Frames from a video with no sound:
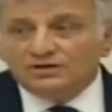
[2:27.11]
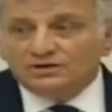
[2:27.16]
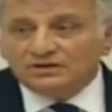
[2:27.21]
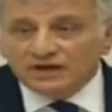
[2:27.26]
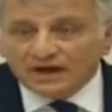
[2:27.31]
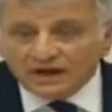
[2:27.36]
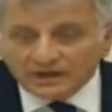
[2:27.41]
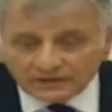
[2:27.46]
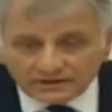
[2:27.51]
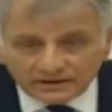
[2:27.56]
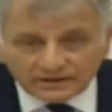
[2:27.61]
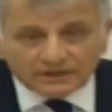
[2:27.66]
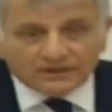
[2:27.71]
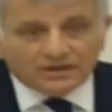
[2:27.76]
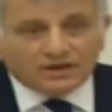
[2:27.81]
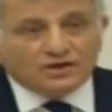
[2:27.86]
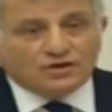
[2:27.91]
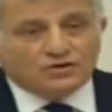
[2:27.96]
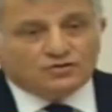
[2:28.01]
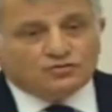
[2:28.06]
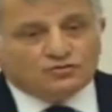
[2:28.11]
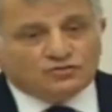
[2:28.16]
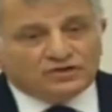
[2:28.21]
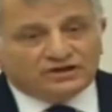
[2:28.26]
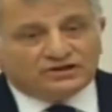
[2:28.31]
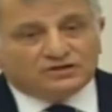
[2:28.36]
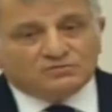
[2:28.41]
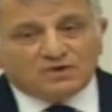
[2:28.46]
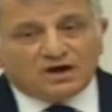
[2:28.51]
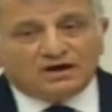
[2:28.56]
Yani
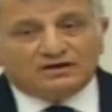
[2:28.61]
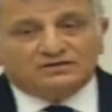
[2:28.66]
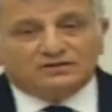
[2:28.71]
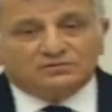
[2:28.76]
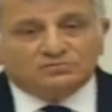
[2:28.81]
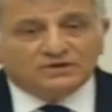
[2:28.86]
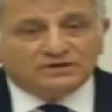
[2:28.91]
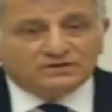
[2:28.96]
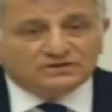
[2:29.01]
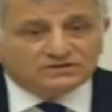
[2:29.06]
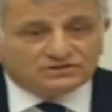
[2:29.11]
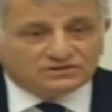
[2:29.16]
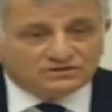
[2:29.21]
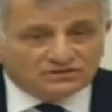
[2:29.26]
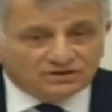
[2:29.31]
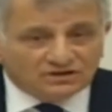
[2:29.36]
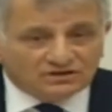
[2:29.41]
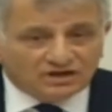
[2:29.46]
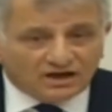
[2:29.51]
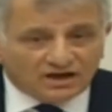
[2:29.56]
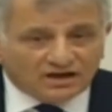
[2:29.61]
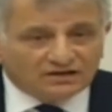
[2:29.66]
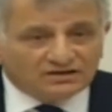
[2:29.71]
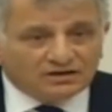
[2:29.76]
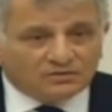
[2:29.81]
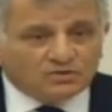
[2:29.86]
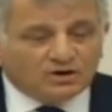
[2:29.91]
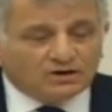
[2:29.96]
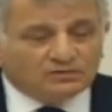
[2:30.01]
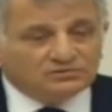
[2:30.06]
üretim arttırmanız için
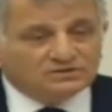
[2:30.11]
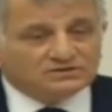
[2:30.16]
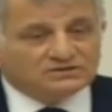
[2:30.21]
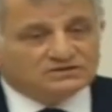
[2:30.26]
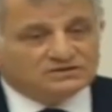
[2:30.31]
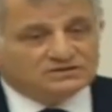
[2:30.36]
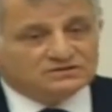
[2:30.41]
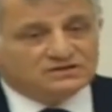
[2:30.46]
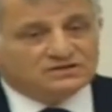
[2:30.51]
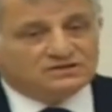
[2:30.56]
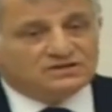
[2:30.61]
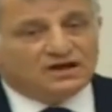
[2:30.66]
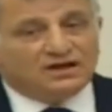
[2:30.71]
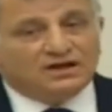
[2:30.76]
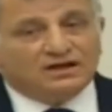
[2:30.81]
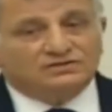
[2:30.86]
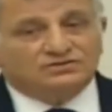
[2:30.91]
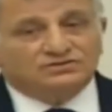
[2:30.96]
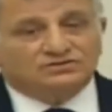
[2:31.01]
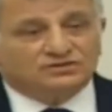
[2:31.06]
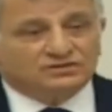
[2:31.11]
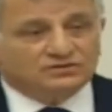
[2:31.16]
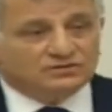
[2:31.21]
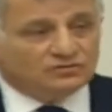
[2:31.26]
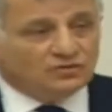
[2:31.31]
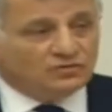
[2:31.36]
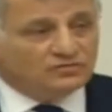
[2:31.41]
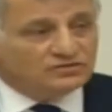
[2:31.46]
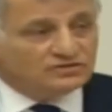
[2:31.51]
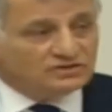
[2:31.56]
ithalata bağımlısınız. İthalat için
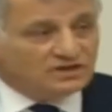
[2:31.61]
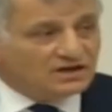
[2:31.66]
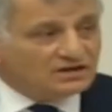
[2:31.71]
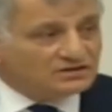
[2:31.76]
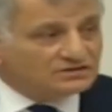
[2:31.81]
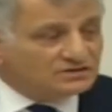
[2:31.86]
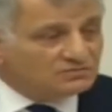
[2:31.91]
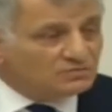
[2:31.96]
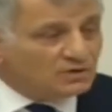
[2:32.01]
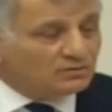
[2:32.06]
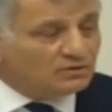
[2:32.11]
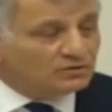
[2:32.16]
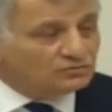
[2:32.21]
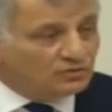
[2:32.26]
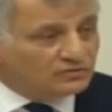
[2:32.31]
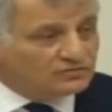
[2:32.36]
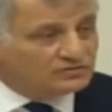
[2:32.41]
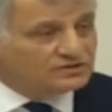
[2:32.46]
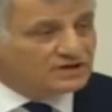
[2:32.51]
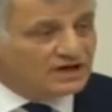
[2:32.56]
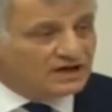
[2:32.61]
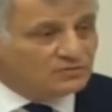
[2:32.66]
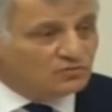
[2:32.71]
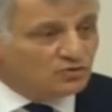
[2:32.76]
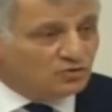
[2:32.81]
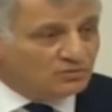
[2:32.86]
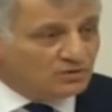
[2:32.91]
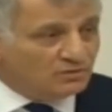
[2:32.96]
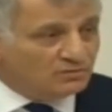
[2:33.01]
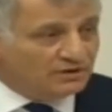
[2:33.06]
döviz lazım ama döviz
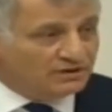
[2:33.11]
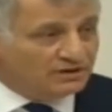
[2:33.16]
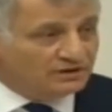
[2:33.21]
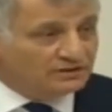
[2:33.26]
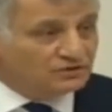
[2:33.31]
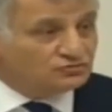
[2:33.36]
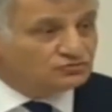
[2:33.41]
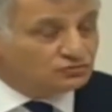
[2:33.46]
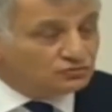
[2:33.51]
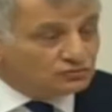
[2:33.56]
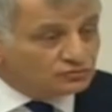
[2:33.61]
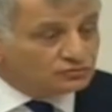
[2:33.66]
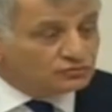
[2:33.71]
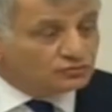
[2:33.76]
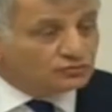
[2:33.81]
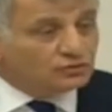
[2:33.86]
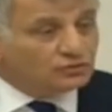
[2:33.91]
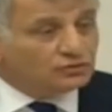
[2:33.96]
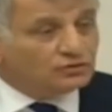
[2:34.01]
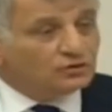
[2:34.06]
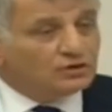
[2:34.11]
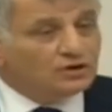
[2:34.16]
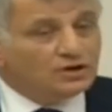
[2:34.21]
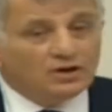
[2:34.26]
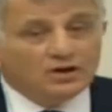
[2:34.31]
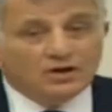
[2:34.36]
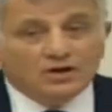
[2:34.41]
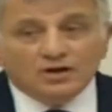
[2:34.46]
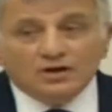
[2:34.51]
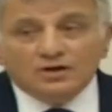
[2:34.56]
gelmiyor memlekete. Çünkü
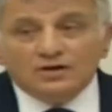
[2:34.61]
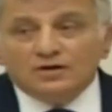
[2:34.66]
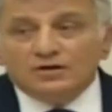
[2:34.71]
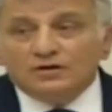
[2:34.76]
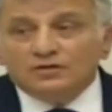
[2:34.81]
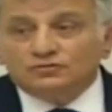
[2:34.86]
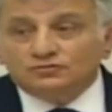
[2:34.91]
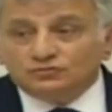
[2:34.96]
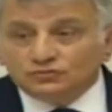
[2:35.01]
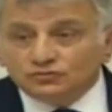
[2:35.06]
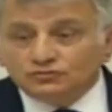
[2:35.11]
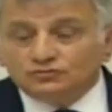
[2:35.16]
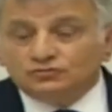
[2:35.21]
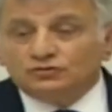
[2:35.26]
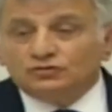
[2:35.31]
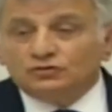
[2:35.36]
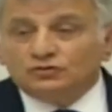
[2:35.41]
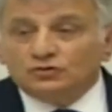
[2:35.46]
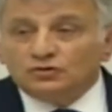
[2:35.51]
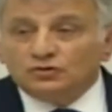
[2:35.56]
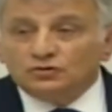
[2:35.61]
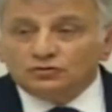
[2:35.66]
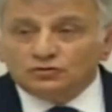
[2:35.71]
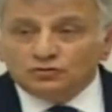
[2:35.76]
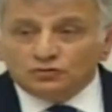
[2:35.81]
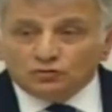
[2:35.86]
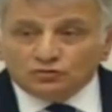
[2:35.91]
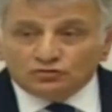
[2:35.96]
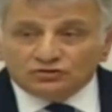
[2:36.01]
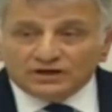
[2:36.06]
çünkü
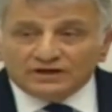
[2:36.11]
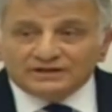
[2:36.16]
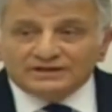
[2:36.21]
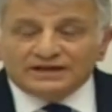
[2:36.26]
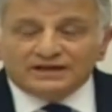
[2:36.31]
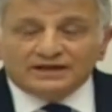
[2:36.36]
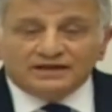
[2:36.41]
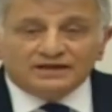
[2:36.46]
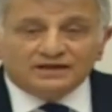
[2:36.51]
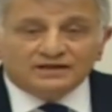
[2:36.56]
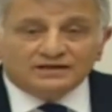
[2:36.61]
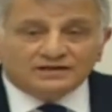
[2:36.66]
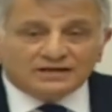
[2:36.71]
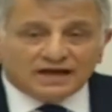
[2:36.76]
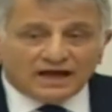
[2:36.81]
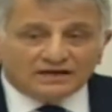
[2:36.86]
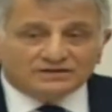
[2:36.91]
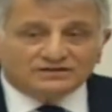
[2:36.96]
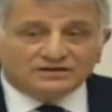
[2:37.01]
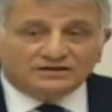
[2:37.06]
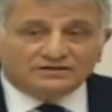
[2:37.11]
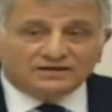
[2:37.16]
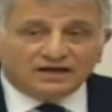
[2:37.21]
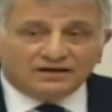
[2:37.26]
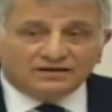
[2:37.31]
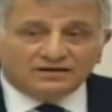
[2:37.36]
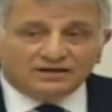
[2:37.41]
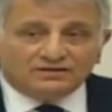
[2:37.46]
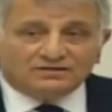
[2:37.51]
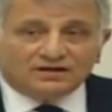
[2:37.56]
ülkede
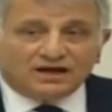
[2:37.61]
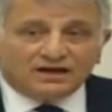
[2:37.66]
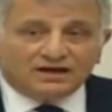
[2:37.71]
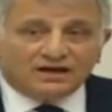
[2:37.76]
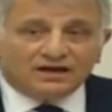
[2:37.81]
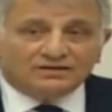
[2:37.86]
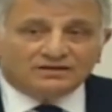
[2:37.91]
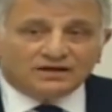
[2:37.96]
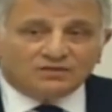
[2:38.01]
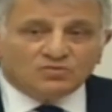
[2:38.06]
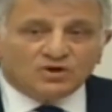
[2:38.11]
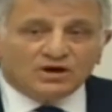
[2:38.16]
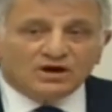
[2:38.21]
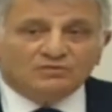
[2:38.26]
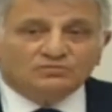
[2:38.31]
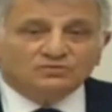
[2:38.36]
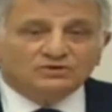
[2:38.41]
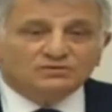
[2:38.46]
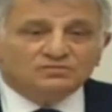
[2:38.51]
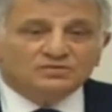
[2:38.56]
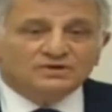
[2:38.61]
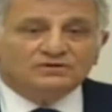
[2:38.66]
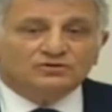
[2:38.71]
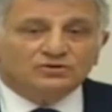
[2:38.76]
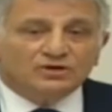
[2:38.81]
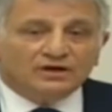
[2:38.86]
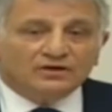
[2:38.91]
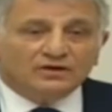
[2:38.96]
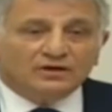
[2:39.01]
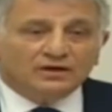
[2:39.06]
gerçekten ithalata bağımlı bir
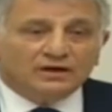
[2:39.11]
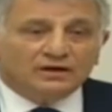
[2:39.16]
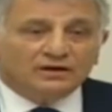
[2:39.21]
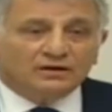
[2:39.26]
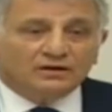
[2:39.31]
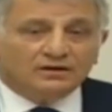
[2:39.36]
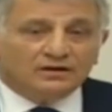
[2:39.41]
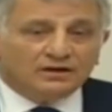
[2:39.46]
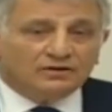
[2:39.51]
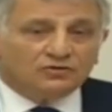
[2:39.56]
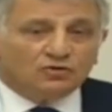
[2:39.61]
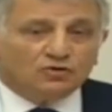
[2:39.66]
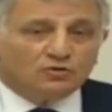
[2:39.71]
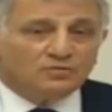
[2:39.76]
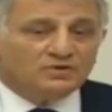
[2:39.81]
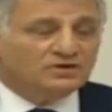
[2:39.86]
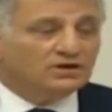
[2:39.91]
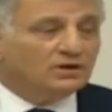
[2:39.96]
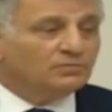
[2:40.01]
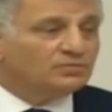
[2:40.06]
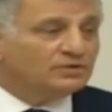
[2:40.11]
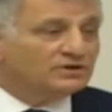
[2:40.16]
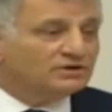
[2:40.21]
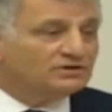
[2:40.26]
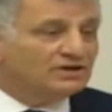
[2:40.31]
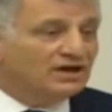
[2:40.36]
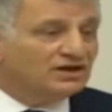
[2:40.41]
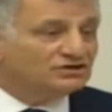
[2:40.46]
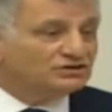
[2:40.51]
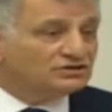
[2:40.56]
e, e, ekonomik
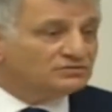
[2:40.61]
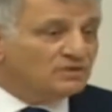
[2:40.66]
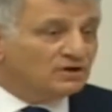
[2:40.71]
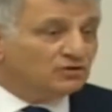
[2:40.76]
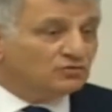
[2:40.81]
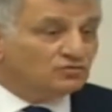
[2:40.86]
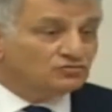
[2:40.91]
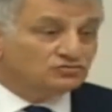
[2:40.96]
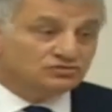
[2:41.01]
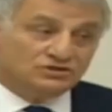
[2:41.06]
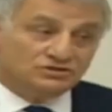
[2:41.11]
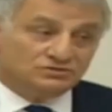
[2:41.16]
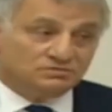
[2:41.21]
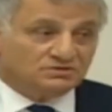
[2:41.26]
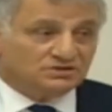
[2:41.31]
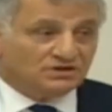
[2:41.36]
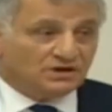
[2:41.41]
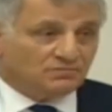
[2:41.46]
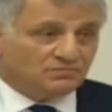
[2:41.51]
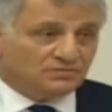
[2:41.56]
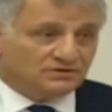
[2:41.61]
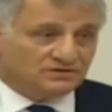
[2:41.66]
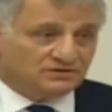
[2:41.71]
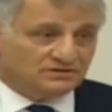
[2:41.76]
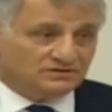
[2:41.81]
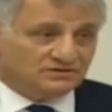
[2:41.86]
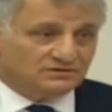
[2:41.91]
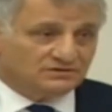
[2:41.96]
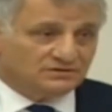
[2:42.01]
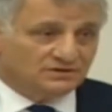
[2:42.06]
yapıyı değiştirme konusunda hiçbir şey
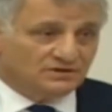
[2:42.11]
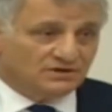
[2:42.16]
yapmadınız.